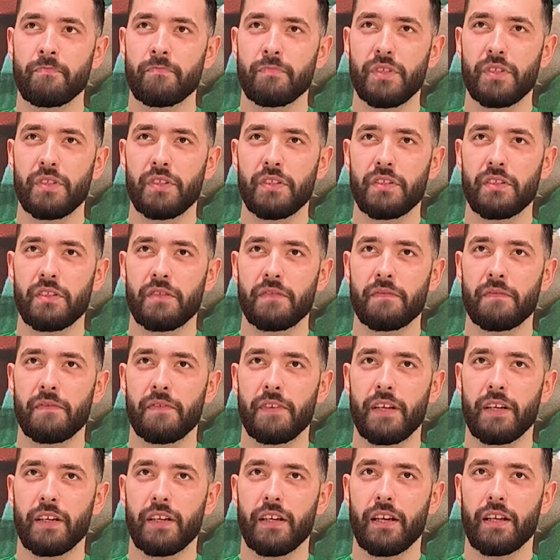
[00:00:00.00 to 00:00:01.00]
Myślę, że
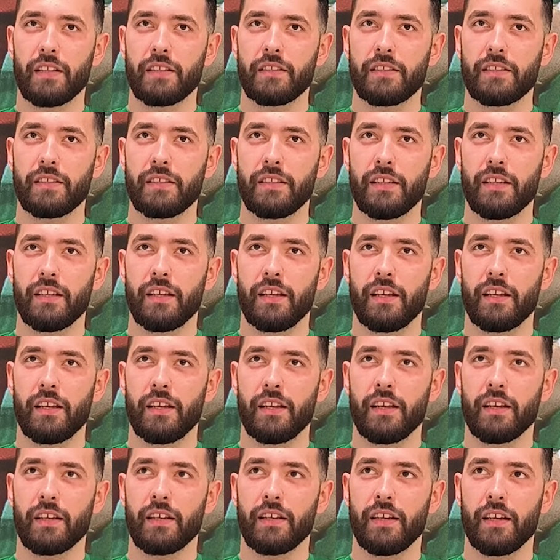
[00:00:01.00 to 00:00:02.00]
wakacje
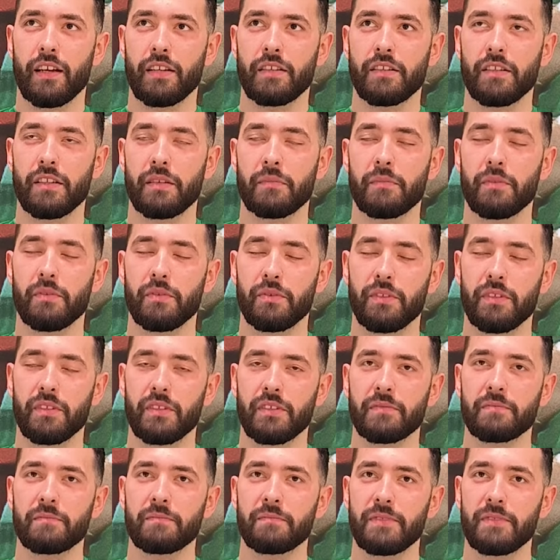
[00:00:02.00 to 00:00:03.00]
na Krecie były